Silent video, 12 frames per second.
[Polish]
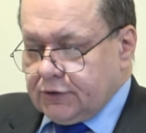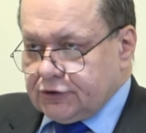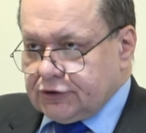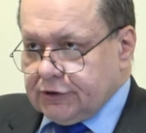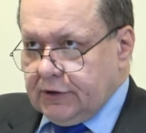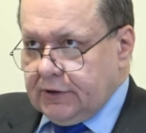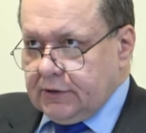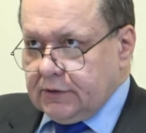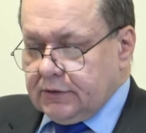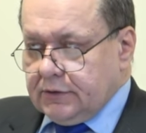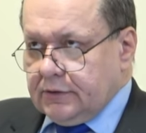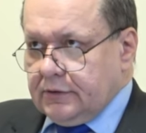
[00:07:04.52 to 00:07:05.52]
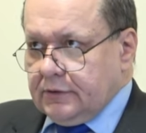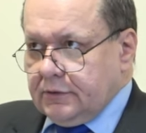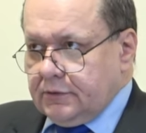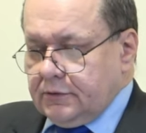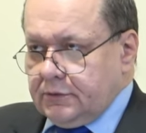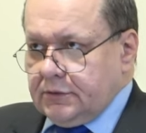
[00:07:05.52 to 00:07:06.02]
Czyli
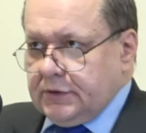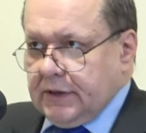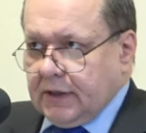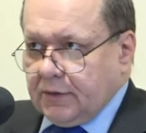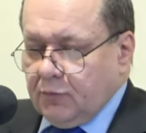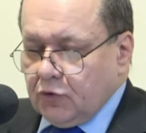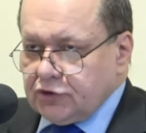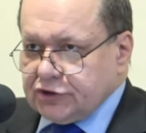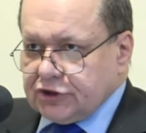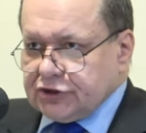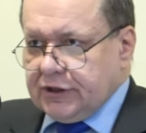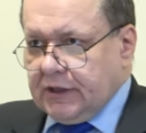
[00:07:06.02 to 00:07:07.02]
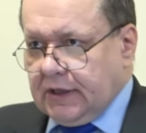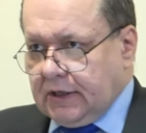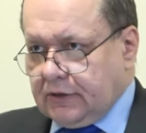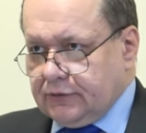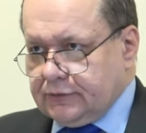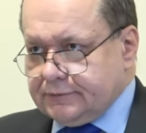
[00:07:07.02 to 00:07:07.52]
y, jak Mojżesz i
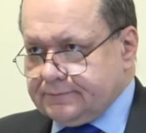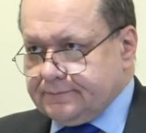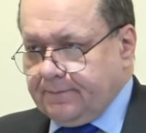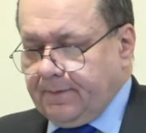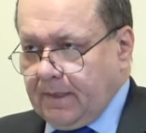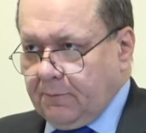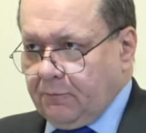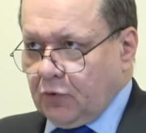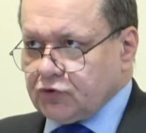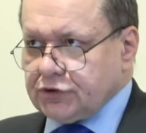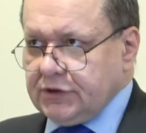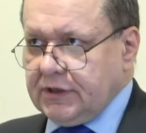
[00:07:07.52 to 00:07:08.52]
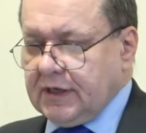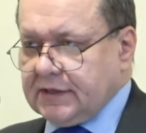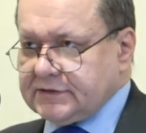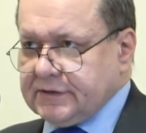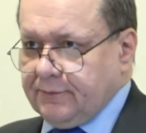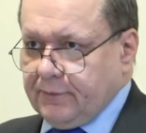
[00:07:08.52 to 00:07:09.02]
Aaron poszli
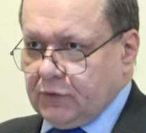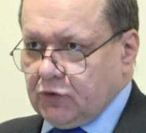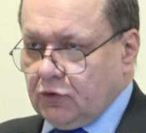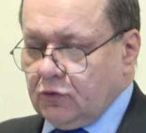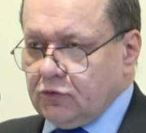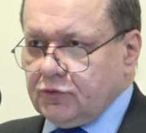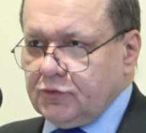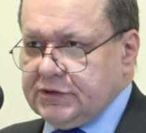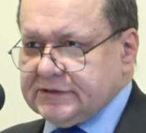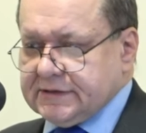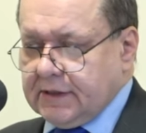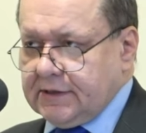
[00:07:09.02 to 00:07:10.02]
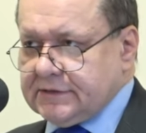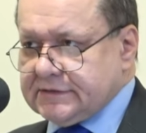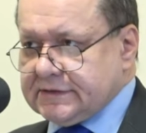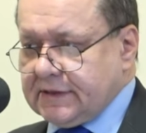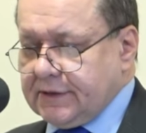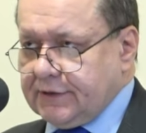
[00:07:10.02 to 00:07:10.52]
razem do ludu
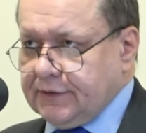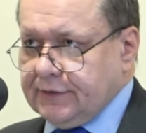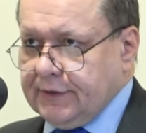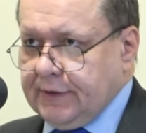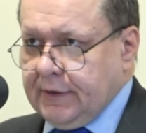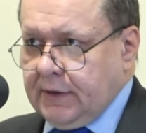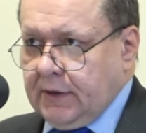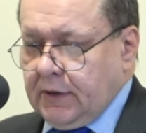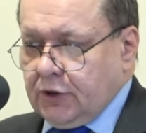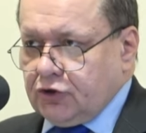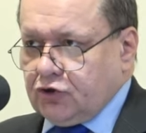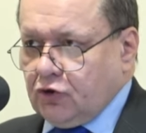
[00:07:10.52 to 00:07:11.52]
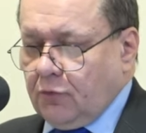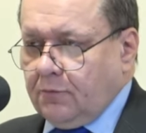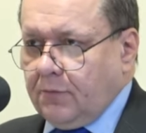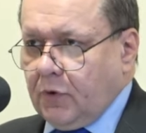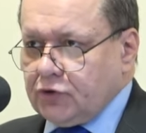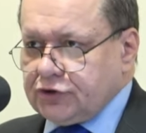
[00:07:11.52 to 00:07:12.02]
izraelskiego, to
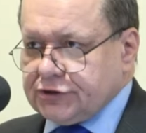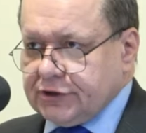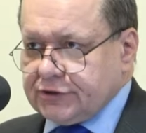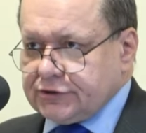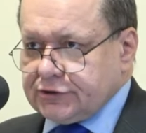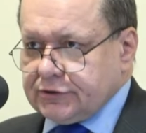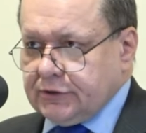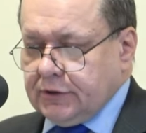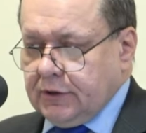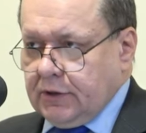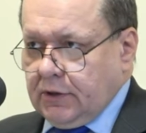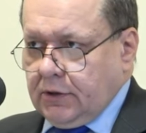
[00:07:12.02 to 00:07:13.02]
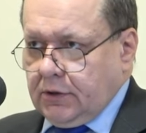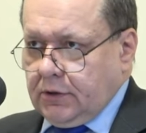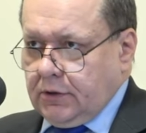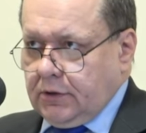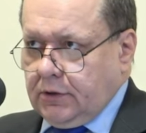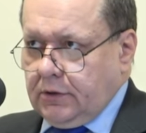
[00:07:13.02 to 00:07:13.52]
Mojżesz
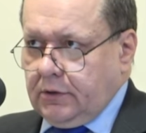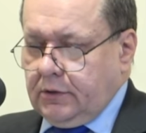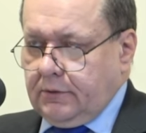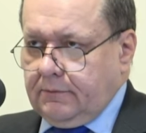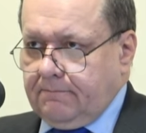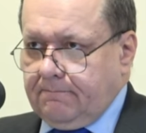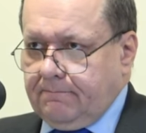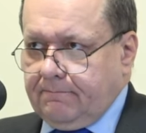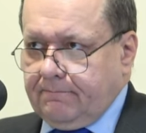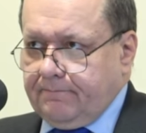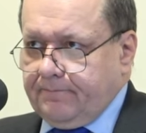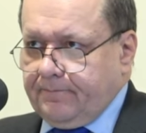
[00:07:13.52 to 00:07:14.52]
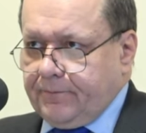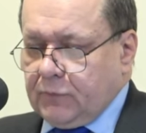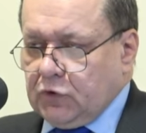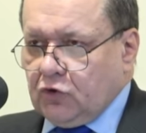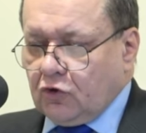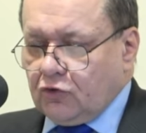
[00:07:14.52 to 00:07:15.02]
y,
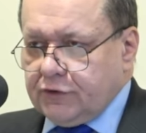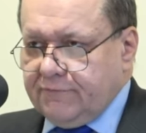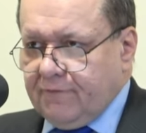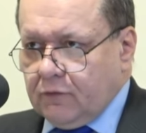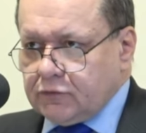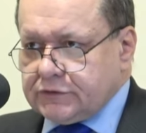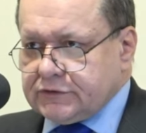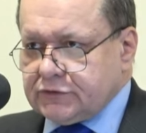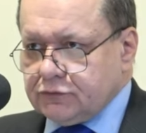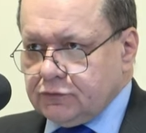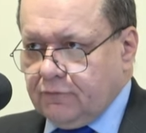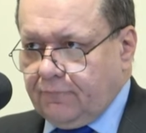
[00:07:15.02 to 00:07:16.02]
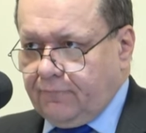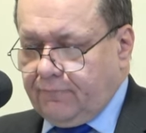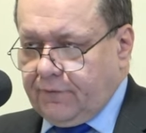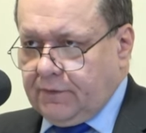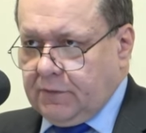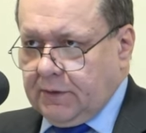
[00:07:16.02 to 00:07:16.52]
dokonywał cudów
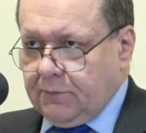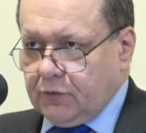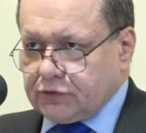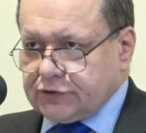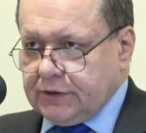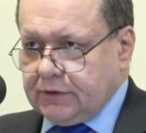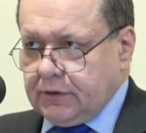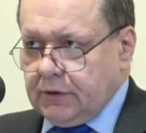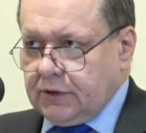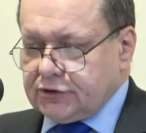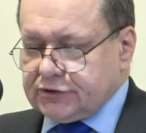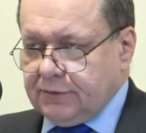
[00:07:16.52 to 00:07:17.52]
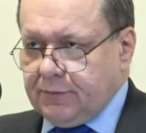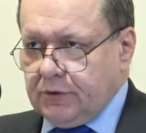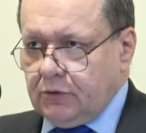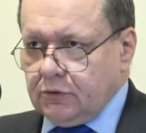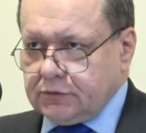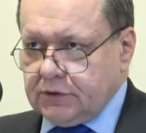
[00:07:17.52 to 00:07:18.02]
w imię Boże, żeby
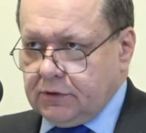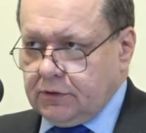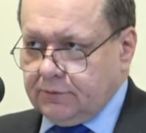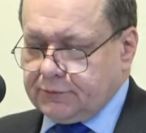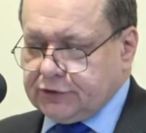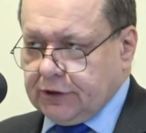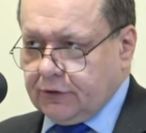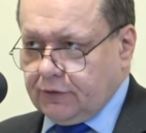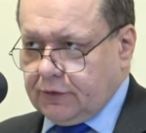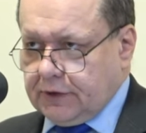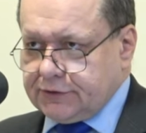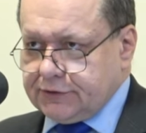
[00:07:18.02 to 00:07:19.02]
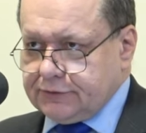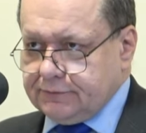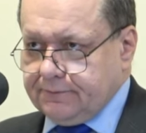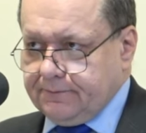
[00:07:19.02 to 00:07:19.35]
lud przekonać.